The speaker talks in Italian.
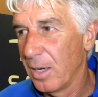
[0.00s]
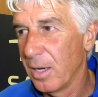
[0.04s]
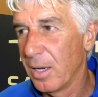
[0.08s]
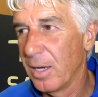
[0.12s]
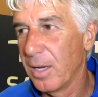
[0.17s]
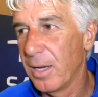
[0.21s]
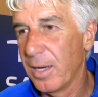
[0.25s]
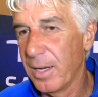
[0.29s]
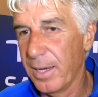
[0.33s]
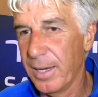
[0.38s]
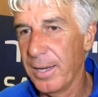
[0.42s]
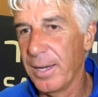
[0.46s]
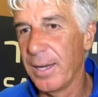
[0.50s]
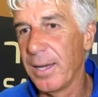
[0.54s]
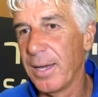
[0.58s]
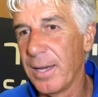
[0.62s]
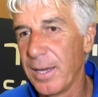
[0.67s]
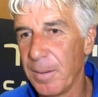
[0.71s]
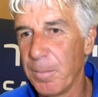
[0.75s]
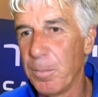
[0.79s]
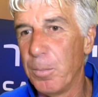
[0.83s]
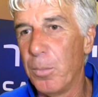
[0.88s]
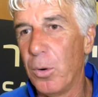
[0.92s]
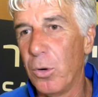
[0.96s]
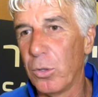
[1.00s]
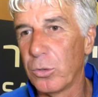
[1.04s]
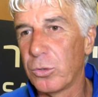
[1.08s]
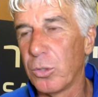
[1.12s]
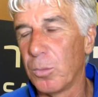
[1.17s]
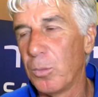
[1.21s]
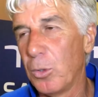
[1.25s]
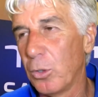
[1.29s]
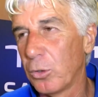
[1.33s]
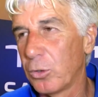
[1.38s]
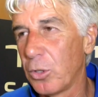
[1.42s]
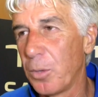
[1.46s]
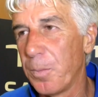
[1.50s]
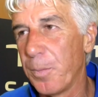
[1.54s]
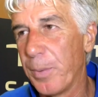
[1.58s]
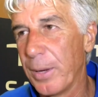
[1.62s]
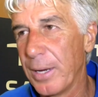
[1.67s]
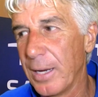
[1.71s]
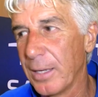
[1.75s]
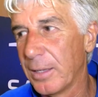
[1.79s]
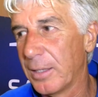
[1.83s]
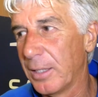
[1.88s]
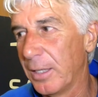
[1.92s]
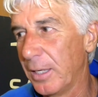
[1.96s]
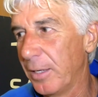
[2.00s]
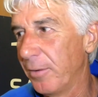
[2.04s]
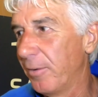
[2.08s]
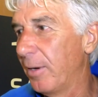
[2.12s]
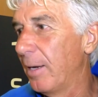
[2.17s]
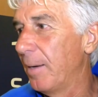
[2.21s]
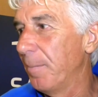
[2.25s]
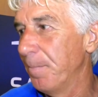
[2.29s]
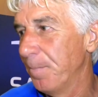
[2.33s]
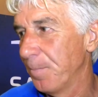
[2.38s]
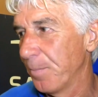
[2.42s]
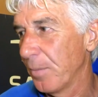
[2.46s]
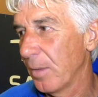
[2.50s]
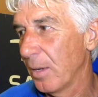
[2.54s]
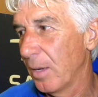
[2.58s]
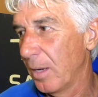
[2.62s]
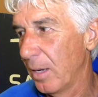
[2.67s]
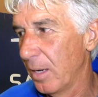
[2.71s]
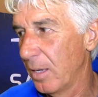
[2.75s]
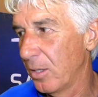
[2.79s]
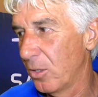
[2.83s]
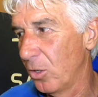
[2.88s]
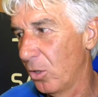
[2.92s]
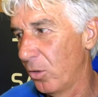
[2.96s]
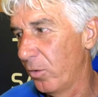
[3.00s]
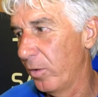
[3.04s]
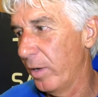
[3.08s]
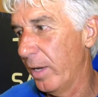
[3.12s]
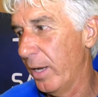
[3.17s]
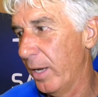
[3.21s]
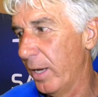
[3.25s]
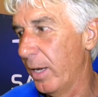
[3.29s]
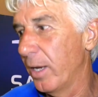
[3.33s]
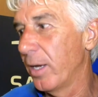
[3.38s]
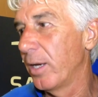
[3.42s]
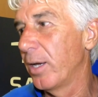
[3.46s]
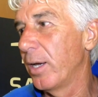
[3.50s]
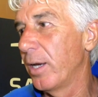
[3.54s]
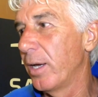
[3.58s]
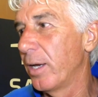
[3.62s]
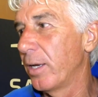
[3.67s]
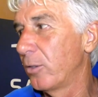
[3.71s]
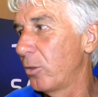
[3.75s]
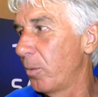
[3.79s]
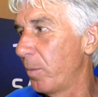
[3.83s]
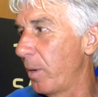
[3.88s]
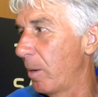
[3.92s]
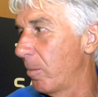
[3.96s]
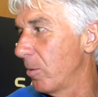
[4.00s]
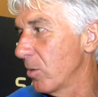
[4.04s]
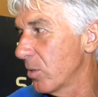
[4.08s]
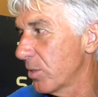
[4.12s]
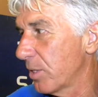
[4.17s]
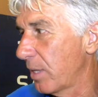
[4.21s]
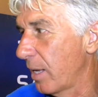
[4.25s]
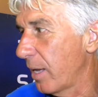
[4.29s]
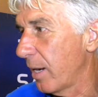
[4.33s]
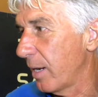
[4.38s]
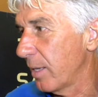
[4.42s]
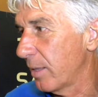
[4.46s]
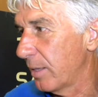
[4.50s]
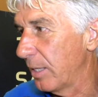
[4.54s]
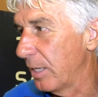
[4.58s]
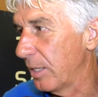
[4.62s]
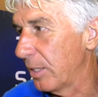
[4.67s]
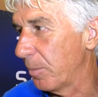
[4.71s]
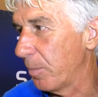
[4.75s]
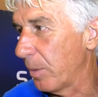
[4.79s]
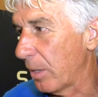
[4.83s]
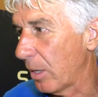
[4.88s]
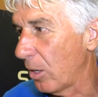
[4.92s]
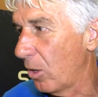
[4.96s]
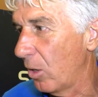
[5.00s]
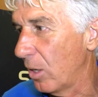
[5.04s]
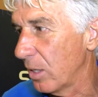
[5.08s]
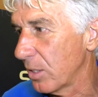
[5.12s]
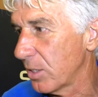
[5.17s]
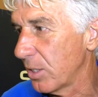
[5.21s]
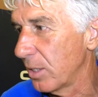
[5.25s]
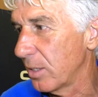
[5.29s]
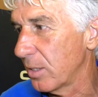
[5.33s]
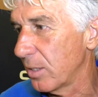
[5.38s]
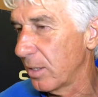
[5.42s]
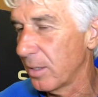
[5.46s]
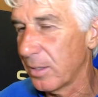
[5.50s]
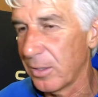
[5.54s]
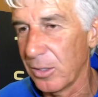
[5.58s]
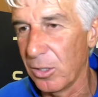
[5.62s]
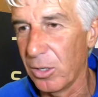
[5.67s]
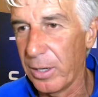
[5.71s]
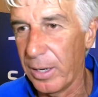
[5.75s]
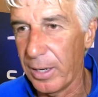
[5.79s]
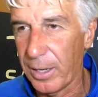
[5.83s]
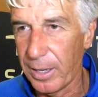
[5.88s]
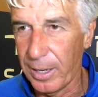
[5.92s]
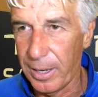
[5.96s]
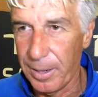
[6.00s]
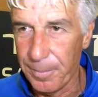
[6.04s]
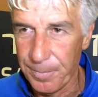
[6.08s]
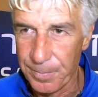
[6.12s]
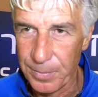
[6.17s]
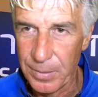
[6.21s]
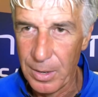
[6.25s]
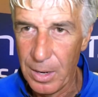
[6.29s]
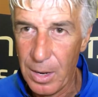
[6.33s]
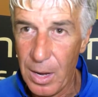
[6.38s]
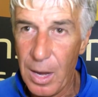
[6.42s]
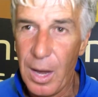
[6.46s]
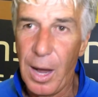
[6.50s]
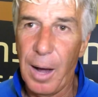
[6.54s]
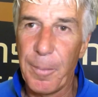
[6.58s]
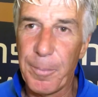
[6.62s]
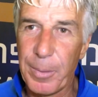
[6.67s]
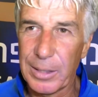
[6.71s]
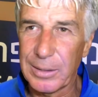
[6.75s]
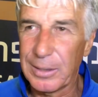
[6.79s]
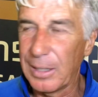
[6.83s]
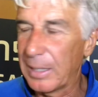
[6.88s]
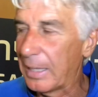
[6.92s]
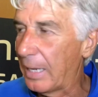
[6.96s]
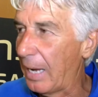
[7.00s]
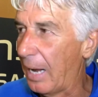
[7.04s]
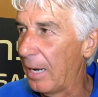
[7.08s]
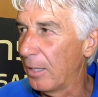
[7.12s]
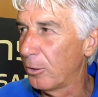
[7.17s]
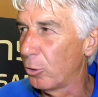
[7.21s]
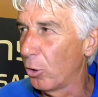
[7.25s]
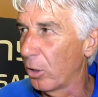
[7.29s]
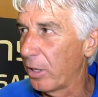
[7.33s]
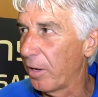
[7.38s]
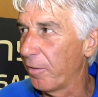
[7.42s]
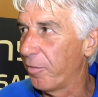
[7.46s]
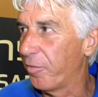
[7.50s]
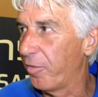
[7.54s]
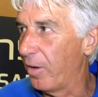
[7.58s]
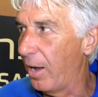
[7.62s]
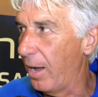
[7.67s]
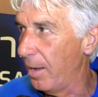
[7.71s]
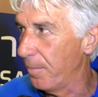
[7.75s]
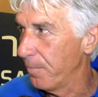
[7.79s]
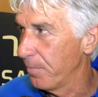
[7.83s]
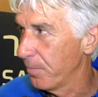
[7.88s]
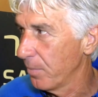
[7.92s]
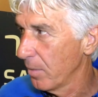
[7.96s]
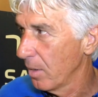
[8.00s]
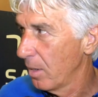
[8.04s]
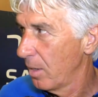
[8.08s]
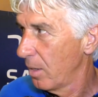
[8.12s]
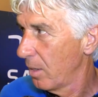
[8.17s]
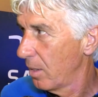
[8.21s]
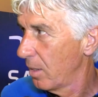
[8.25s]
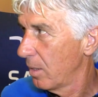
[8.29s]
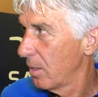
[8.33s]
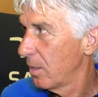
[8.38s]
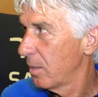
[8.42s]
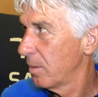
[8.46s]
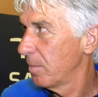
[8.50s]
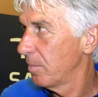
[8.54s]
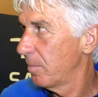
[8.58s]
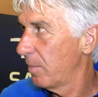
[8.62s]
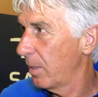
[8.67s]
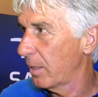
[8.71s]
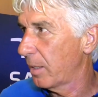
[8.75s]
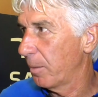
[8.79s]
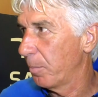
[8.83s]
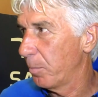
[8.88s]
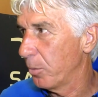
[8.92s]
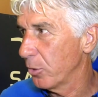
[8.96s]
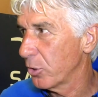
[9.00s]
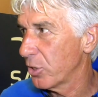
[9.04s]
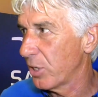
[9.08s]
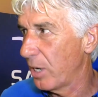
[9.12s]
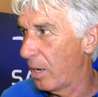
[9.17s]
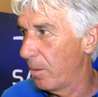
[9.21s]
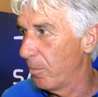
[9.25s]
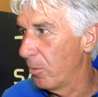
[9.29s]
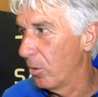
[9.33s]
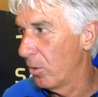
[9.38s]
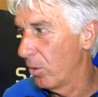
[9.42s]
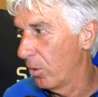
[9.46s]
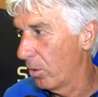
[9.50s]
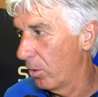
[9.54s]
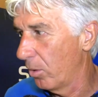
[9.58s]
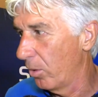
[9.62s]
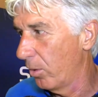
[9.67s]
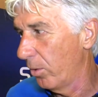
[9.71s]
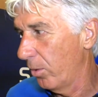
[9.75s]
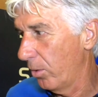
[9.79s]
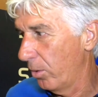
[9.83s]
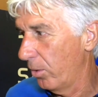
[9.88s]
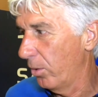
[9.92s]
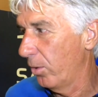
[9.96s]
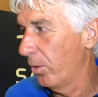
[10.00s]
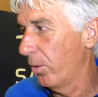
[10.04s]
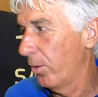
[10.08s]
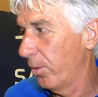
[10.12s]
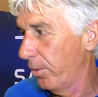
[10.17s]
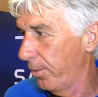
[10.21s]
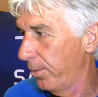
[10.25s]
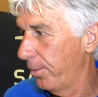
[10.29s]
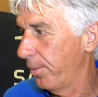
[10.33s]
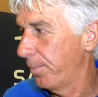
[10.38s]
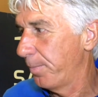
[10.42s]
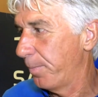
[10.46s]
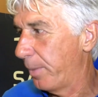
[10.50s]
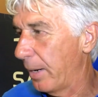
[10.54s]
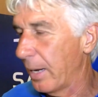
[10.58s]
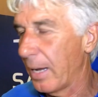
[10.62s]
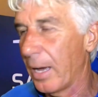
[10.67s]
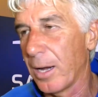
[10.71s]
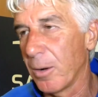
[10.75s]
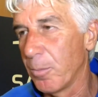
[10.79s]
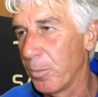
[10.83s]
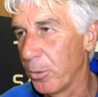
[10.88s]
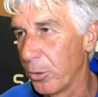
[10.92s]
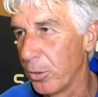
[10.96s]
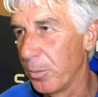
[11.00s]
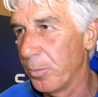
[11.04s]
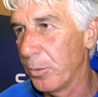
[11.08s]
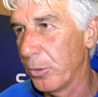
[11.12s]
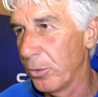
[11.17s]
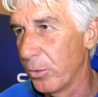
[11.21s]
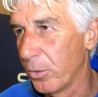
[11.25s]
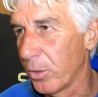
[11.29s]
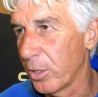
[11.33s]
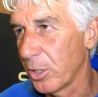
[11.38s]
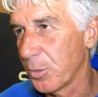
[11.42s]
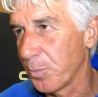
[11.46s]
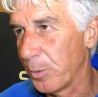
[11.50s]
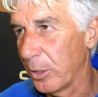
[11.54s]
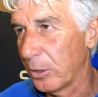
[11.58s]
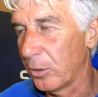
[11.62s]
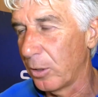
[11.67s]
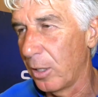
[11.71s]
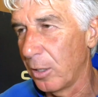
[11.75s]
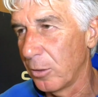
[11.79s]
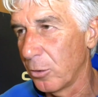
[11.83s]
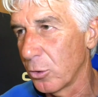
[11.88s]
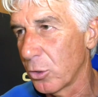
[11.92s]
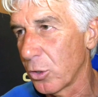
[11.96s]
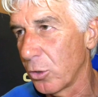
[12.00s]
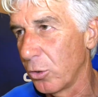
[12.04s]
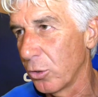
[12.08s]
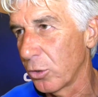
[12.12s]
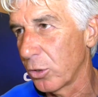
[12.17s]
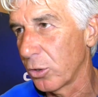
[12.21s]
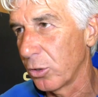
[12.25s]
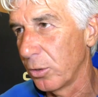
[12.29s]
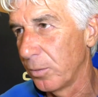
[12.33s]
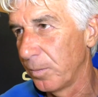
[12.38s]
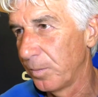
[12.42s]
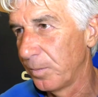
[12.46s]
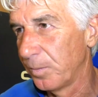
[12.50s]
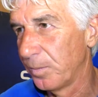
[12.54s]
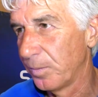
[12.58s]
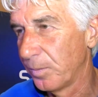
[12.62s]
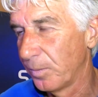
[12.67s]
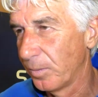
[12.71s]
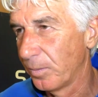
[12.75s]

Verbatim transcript: eh, molto molto impegnativa e dove dobbiamo stare attenti perché ho la sensazione che a parte il caldo che fa ma che possiamo pagare un po' di più rispetto all'anno scorso.